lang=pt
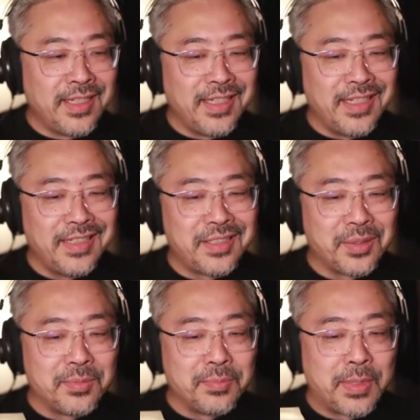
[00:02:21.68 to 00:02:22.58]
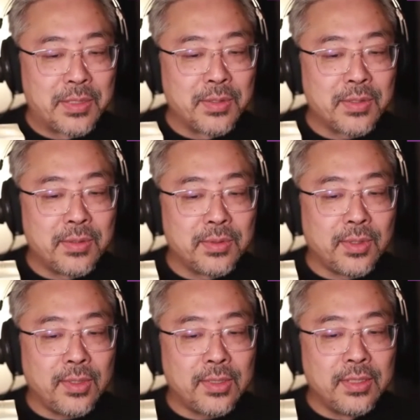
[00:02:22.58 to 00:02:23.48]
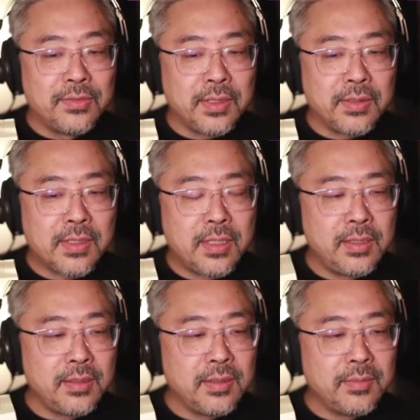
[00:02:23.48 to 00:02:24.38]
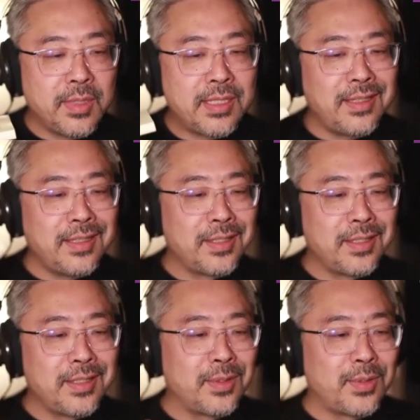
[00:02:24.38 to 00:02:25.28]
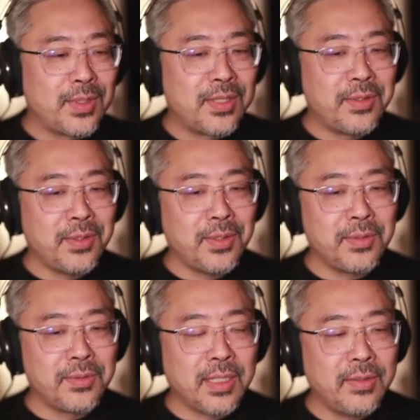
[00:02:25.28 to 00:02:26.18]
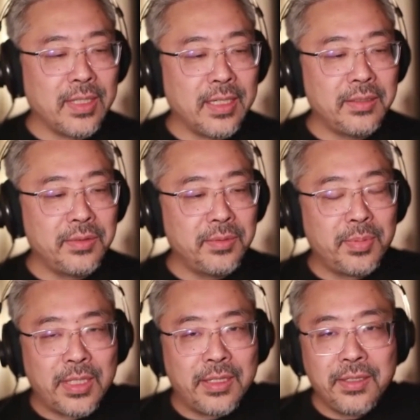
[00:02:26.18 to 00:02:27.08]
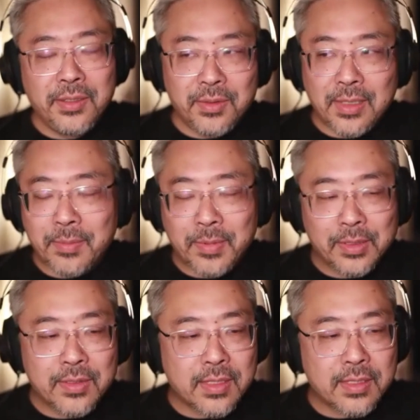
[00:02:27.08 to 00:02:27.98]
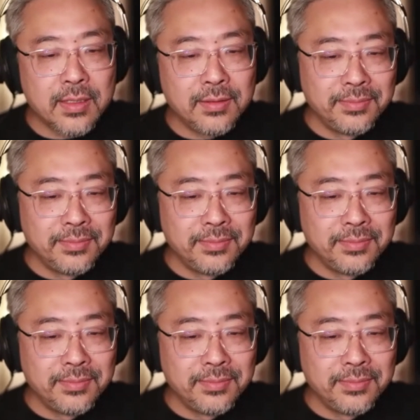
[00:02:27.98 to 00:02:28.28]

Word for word: Então, pessoas com toque falam assim, mas tem editores que colocam do lado errado, por que, que não há uma padronização?